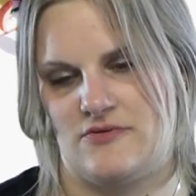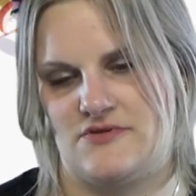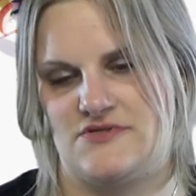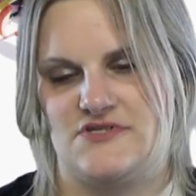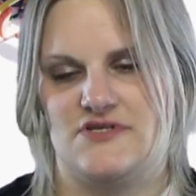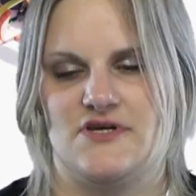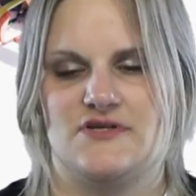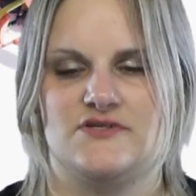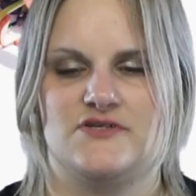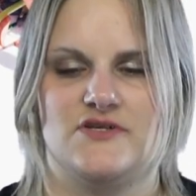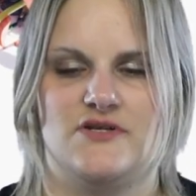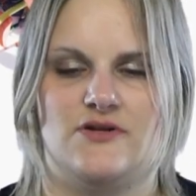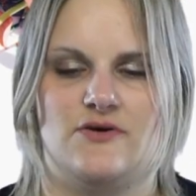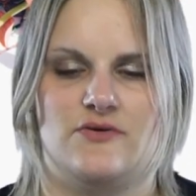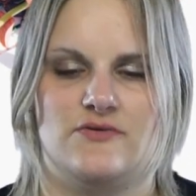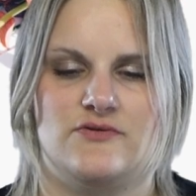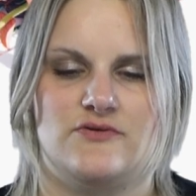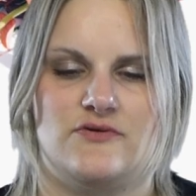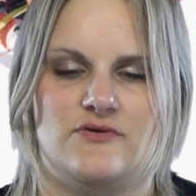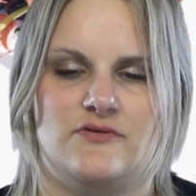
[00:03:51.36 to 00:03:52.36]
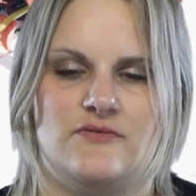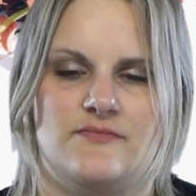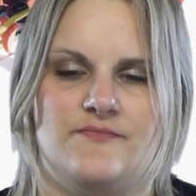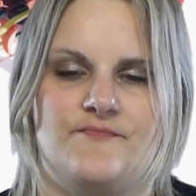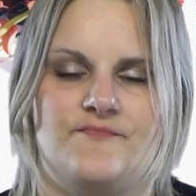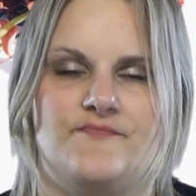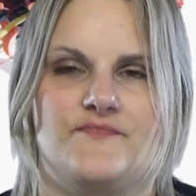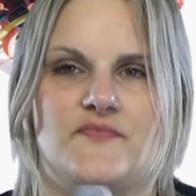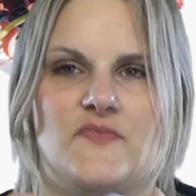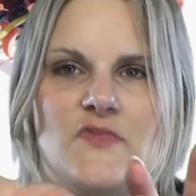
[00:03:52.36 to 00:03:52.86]
CRT London.
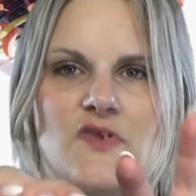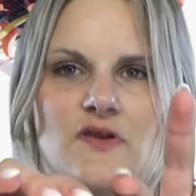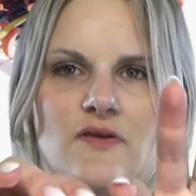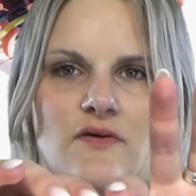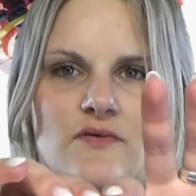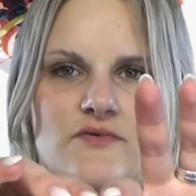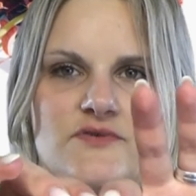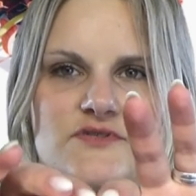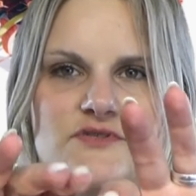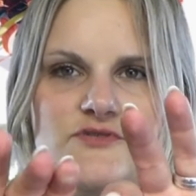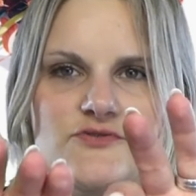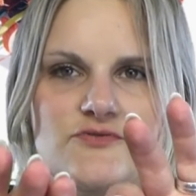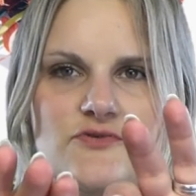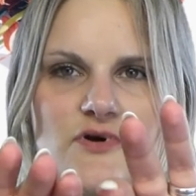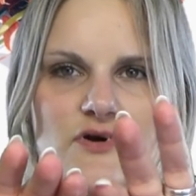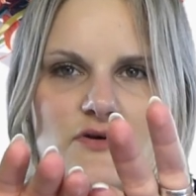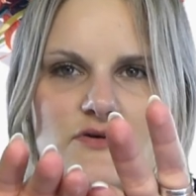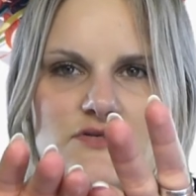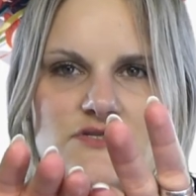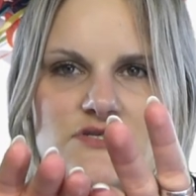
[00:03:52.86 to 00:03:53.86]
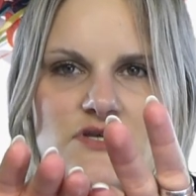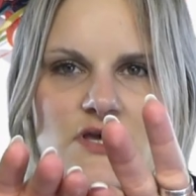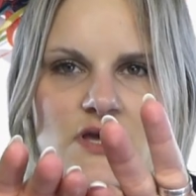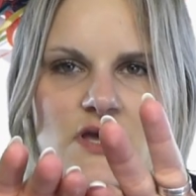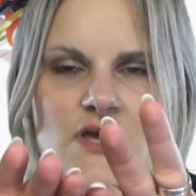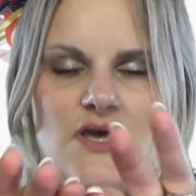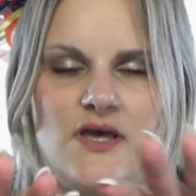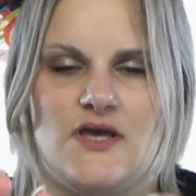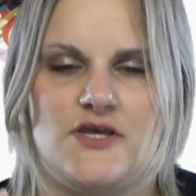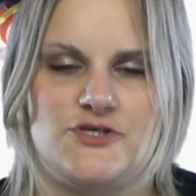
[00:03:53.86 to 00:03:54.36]
Genau, sieht so aus.
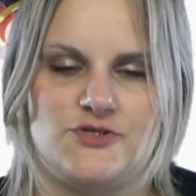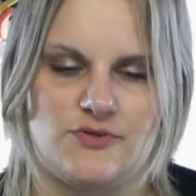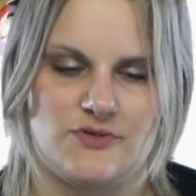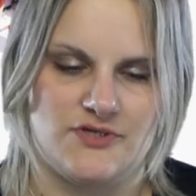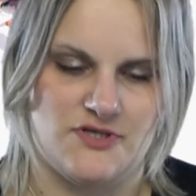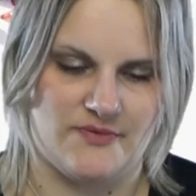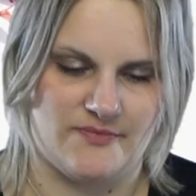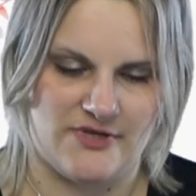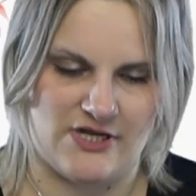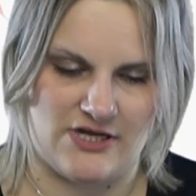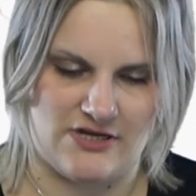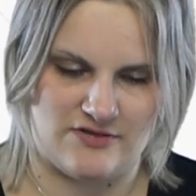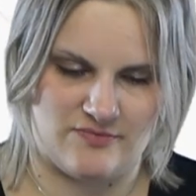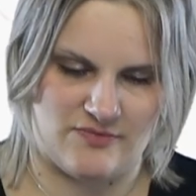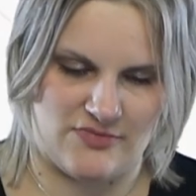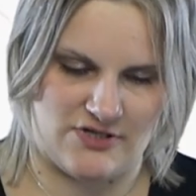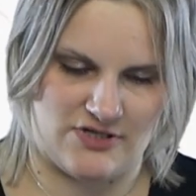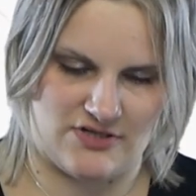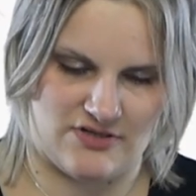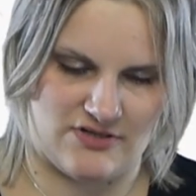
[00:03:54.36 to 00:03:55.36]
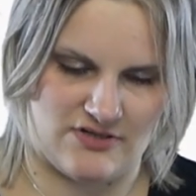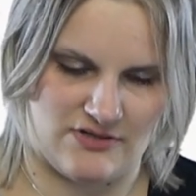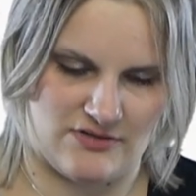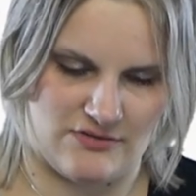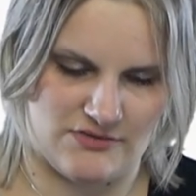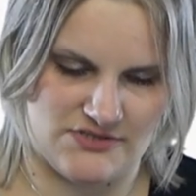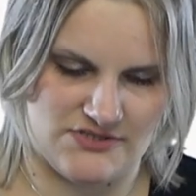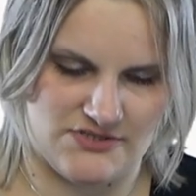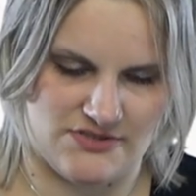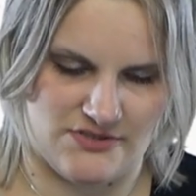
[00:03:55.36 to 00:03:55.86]
Ich hole den gerade mal
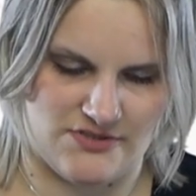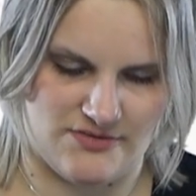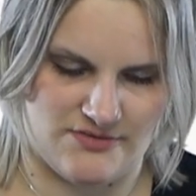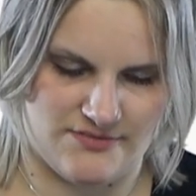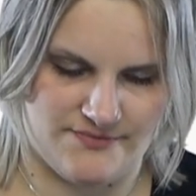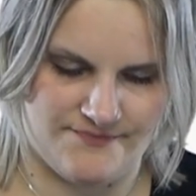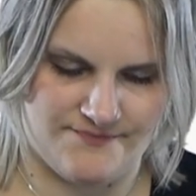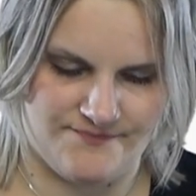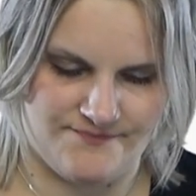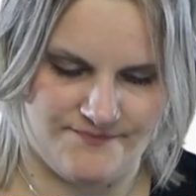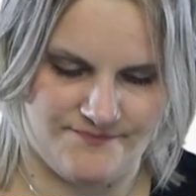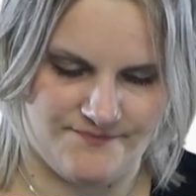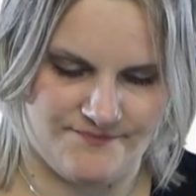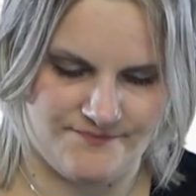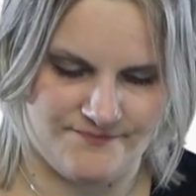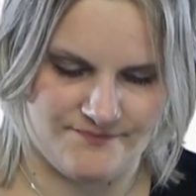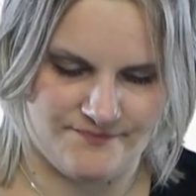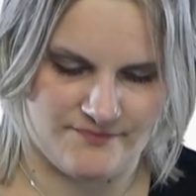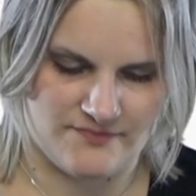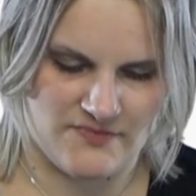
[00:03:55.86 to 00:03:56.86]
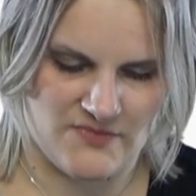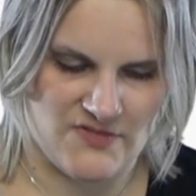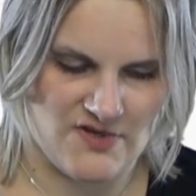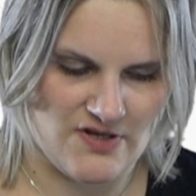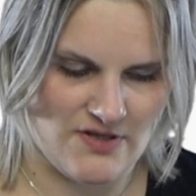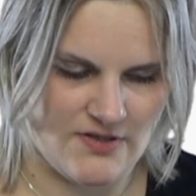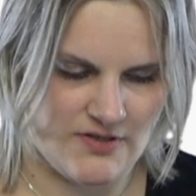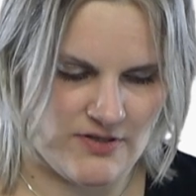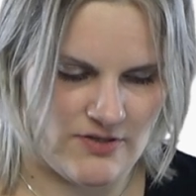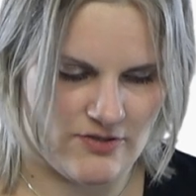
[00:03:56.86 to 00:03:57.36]
raus hier.
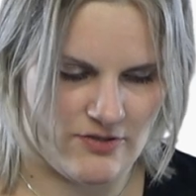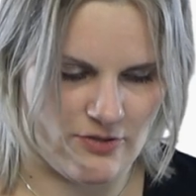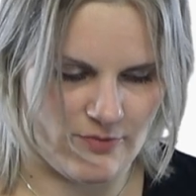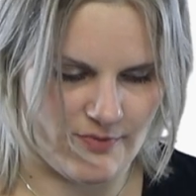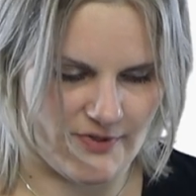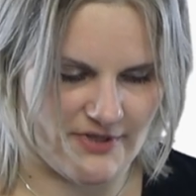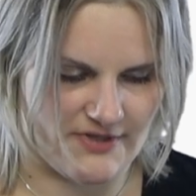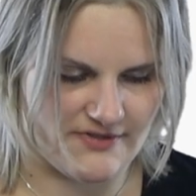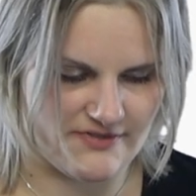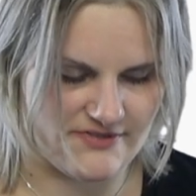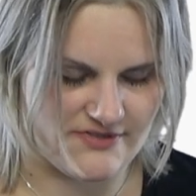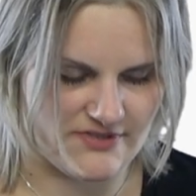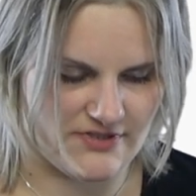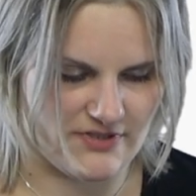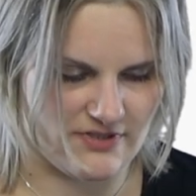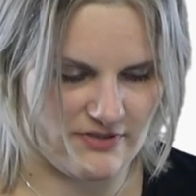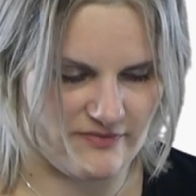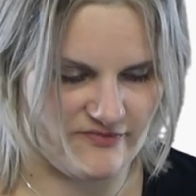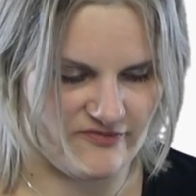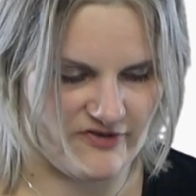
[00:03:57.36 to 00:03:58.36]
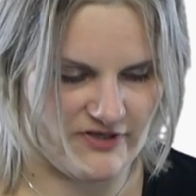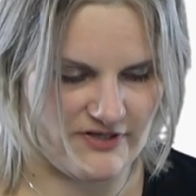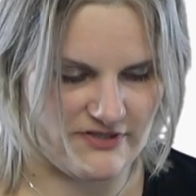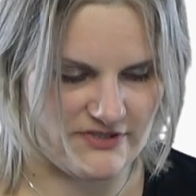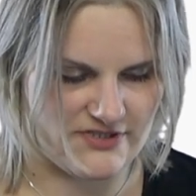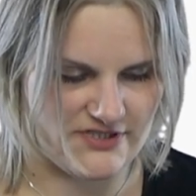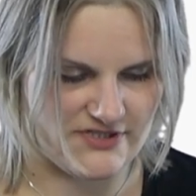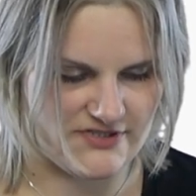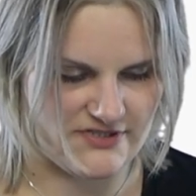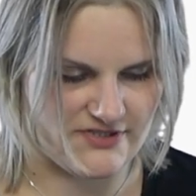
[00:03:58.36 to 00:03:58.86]
Übrigens, äh,
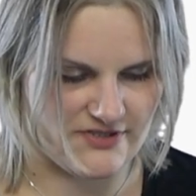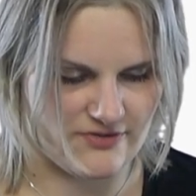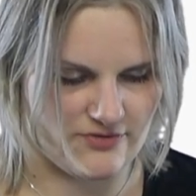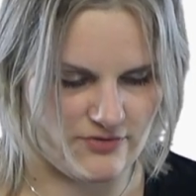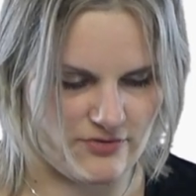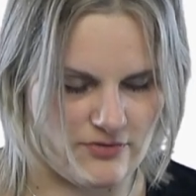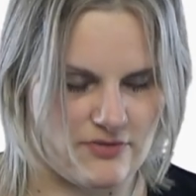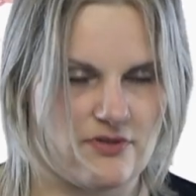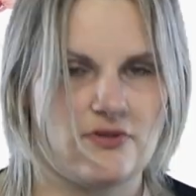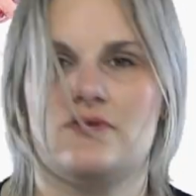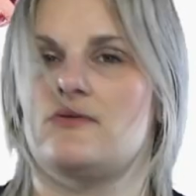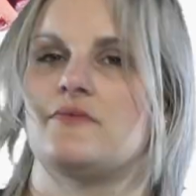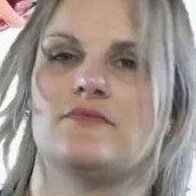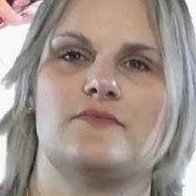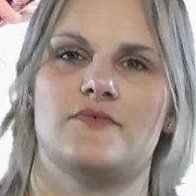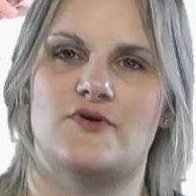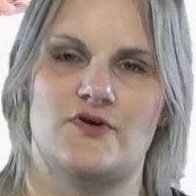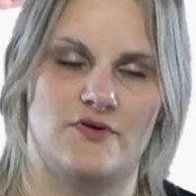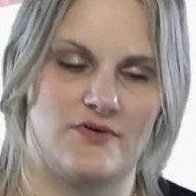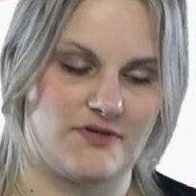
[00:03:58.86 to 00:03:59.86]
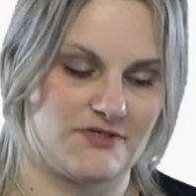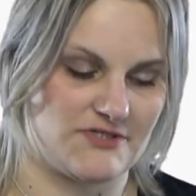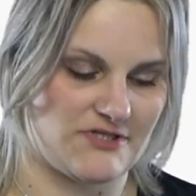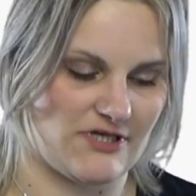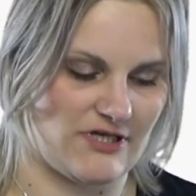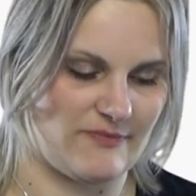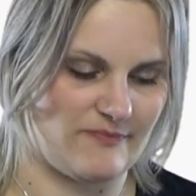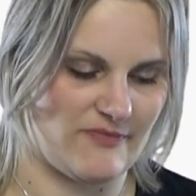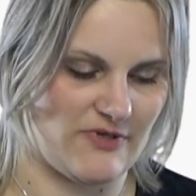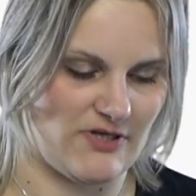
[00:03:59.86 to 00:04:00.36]
während ich jetzt hier gucke, gucke ich
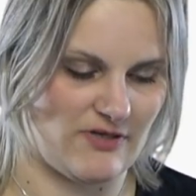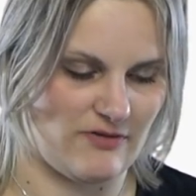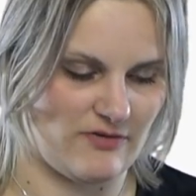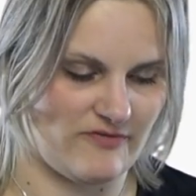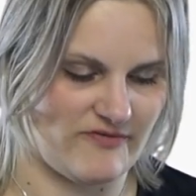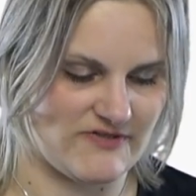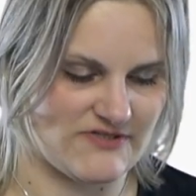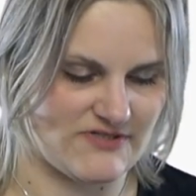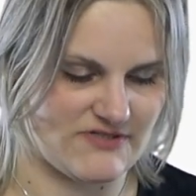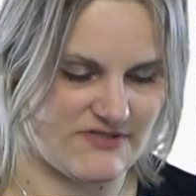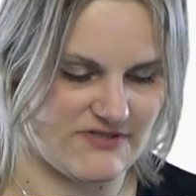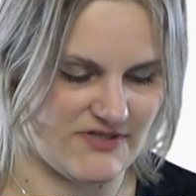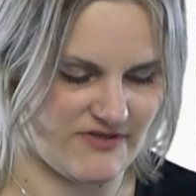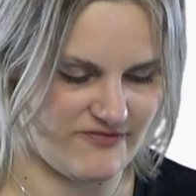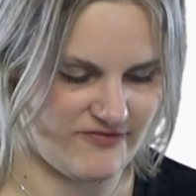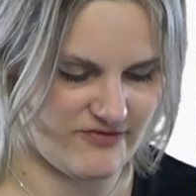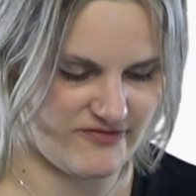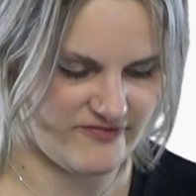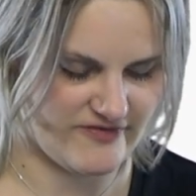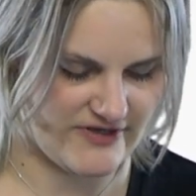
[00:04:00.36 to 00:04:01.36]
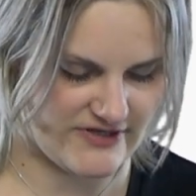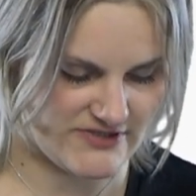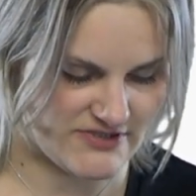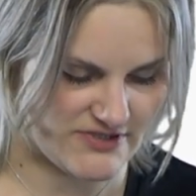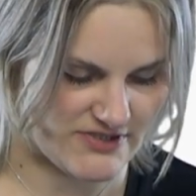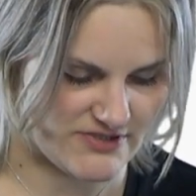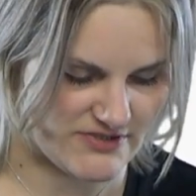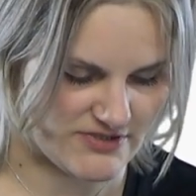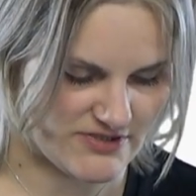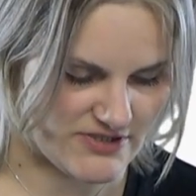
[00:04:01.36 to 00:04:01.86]
gerade mal auch, was das Ding für einen
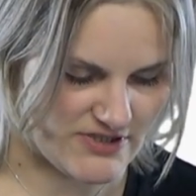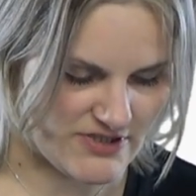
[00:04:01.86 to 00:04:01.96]
Wert hat.